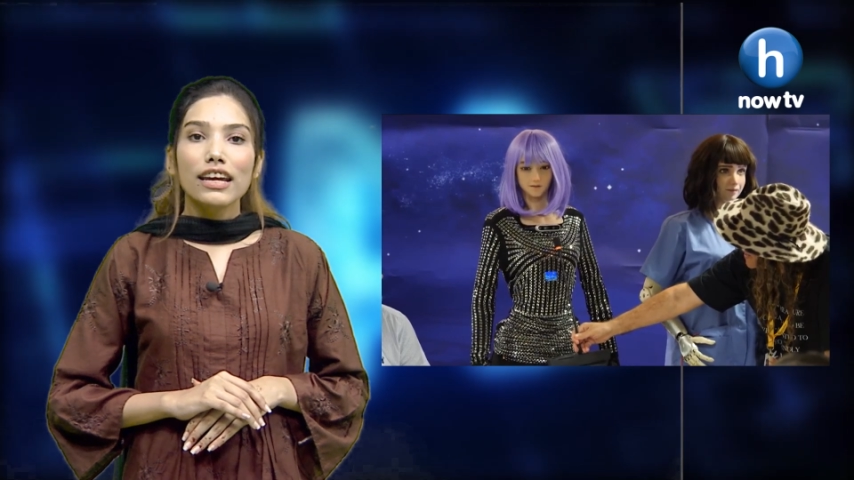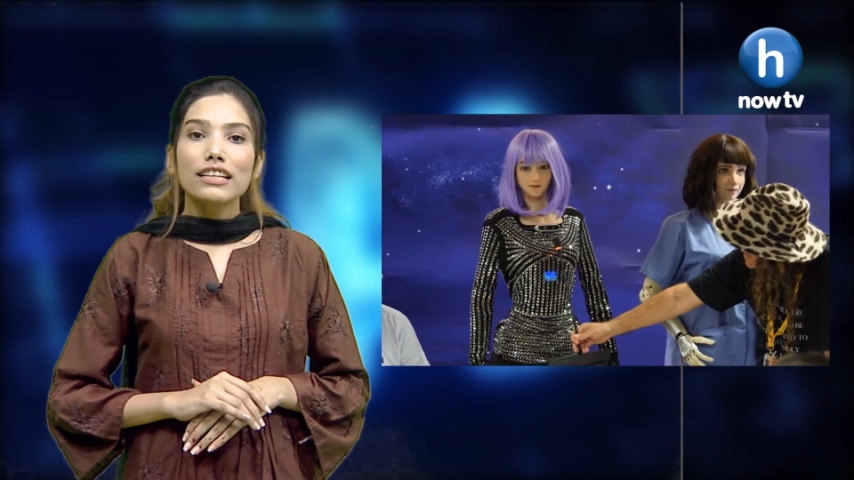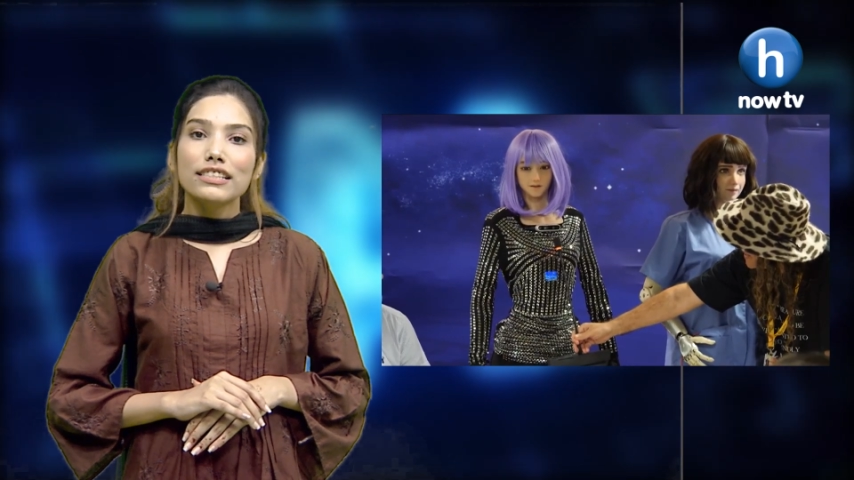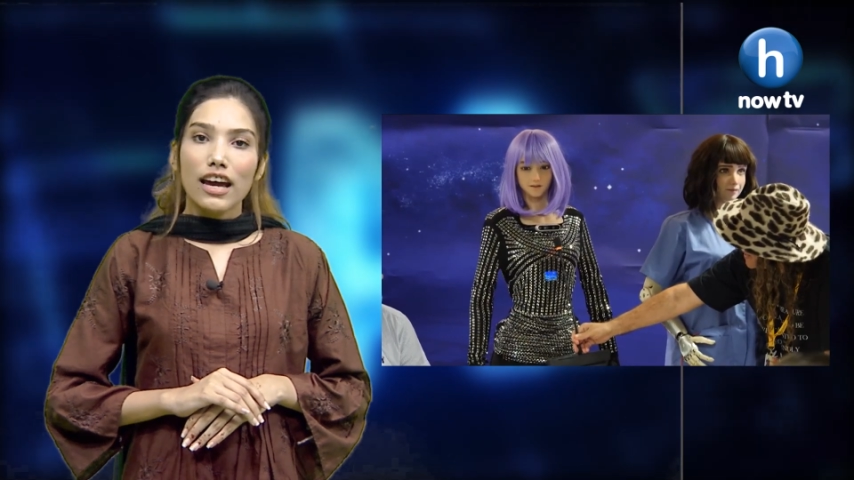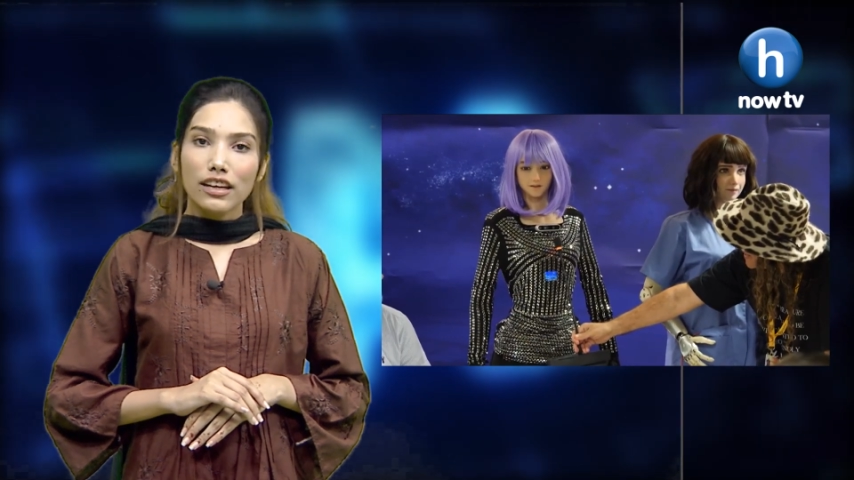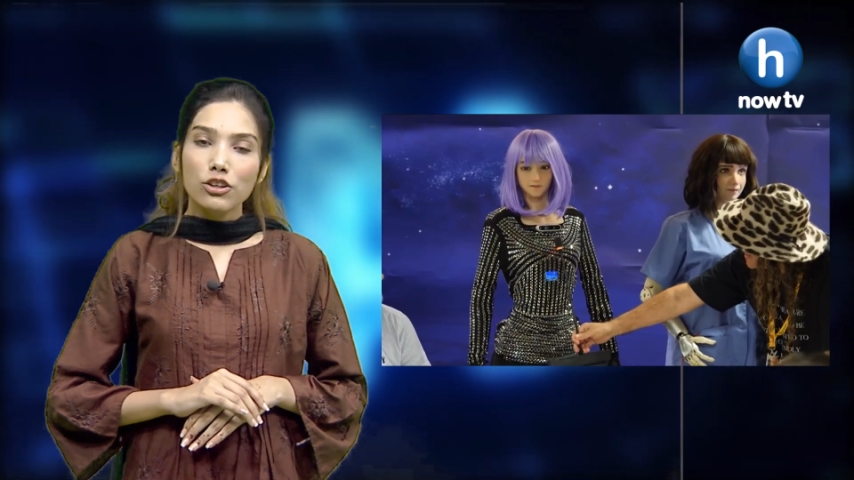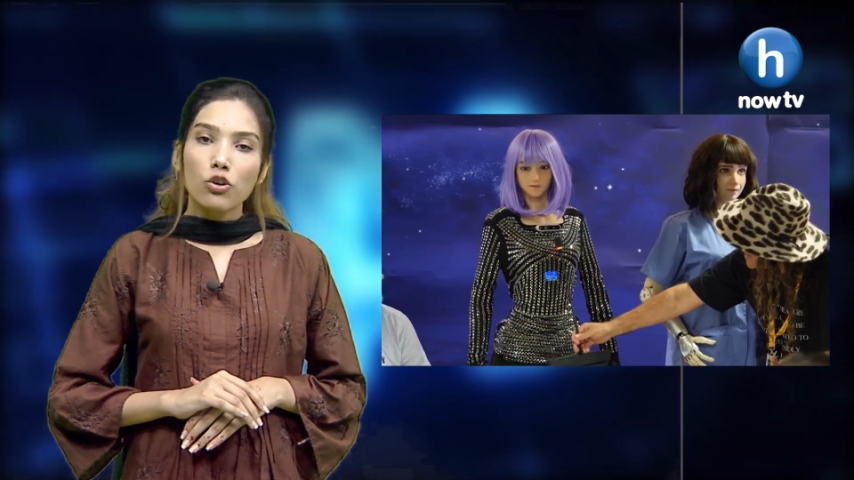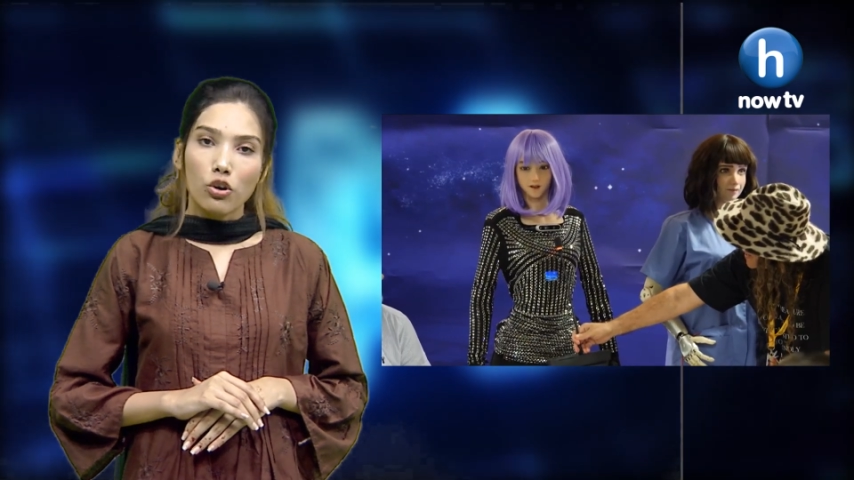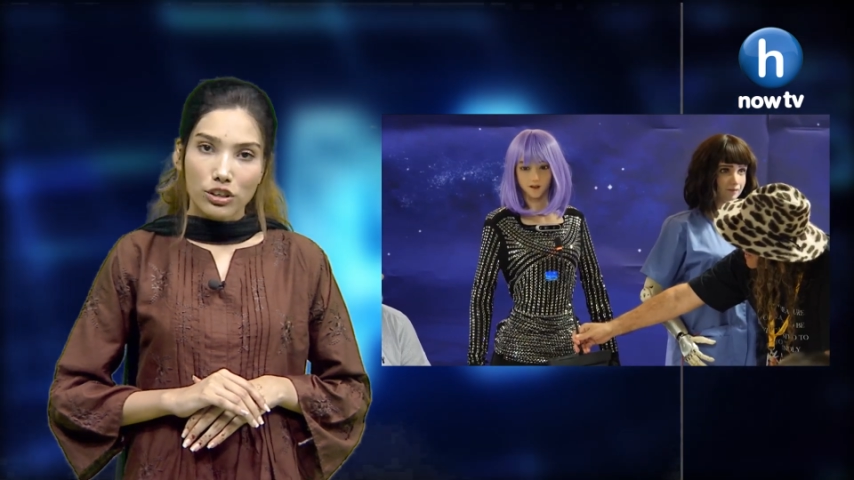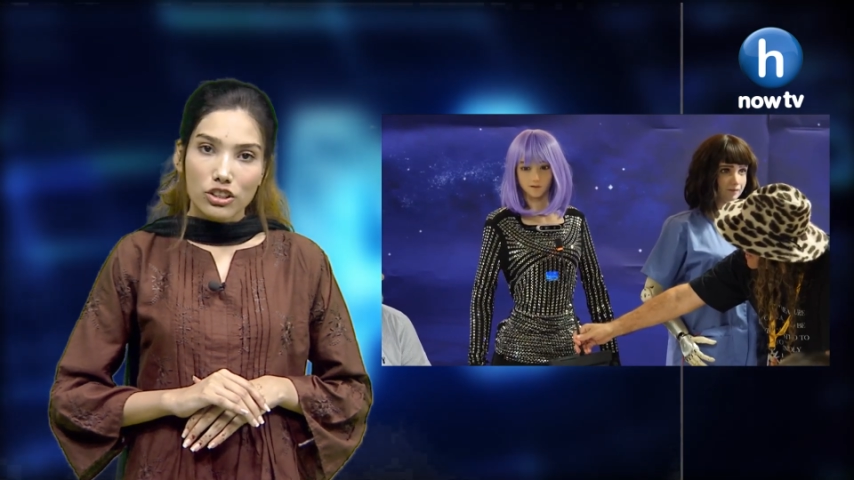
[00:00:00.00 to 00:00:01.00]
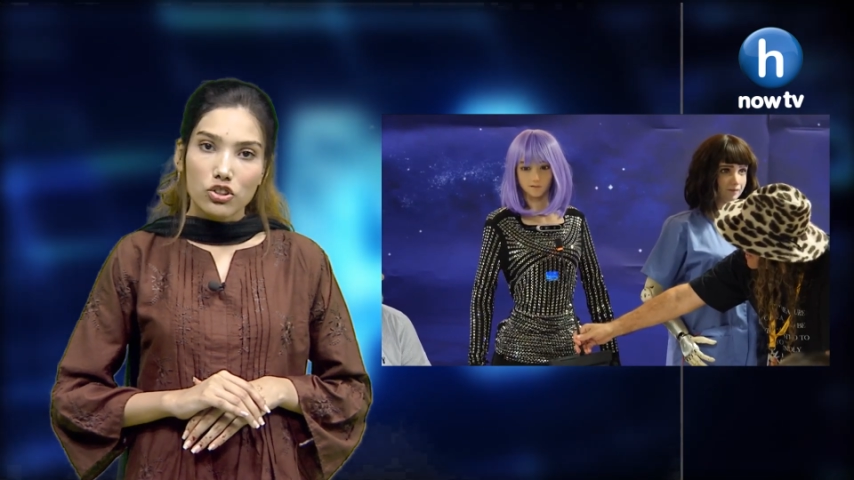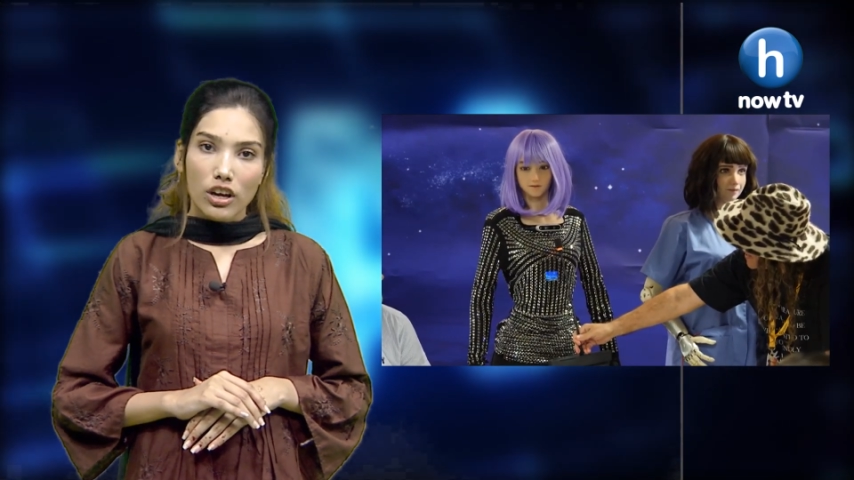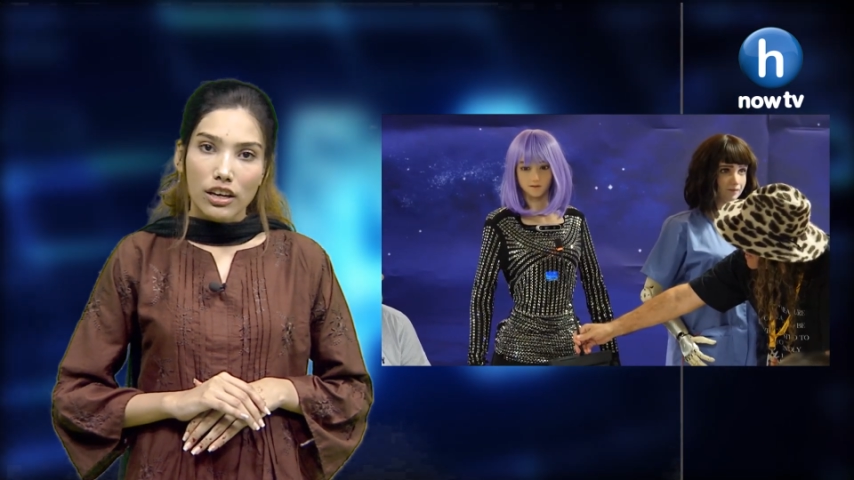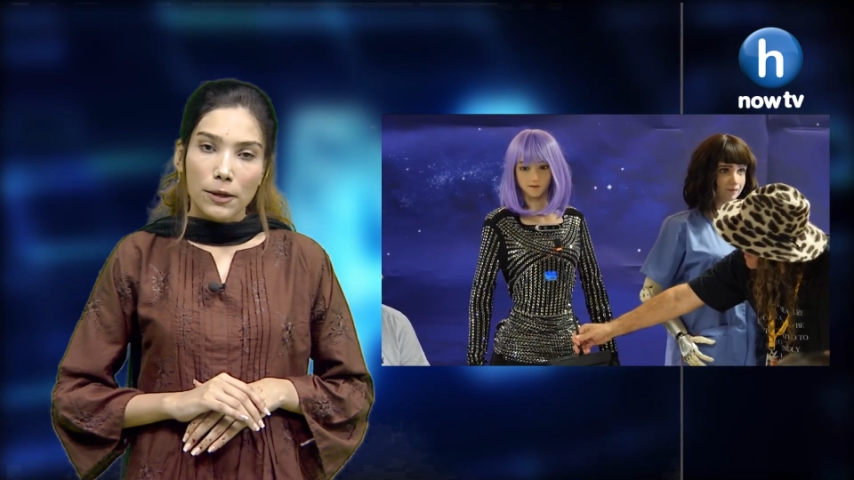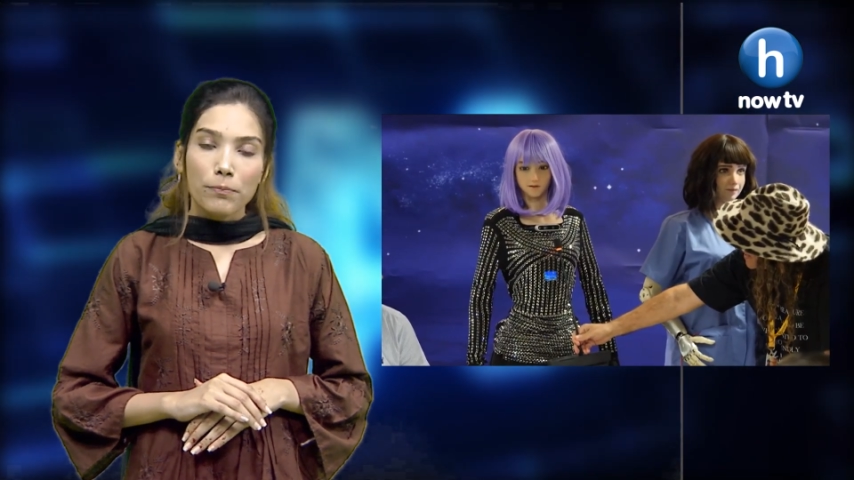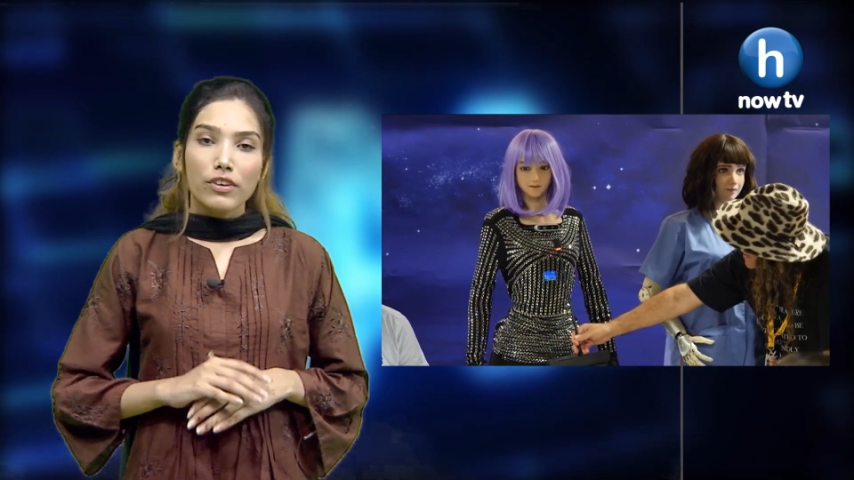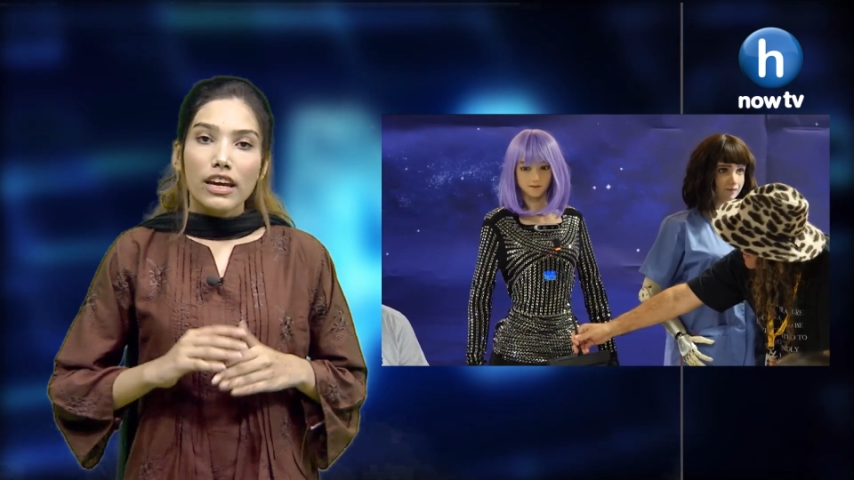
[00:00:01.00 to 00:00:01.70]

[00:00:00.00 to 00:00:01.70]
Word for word: कि इंसानी नौकरियां चुराने